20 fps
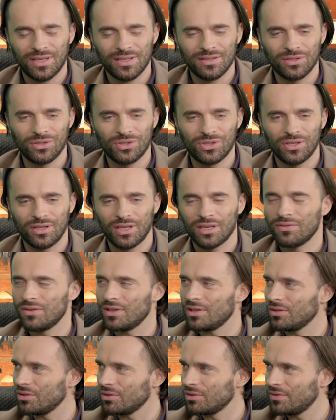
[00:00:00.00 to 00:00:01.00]
teraz jeszcze na
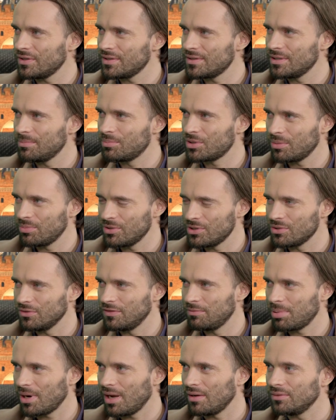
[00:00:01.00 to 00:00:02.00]
chwilę do kwestii
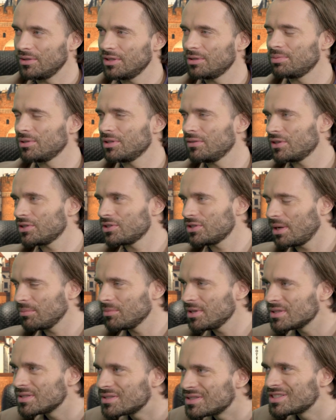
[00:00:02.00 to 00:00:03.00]
przepisów prawnych, ponieważ
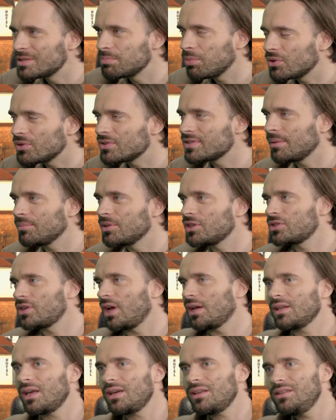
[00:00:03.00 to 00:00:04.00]
tam jest sporo
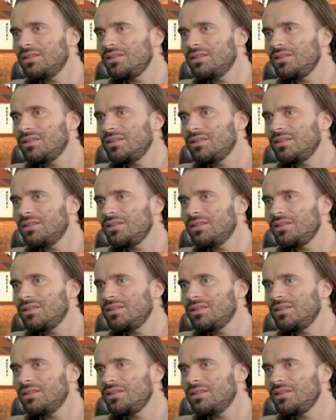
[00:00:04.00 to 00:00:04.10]
zamieszania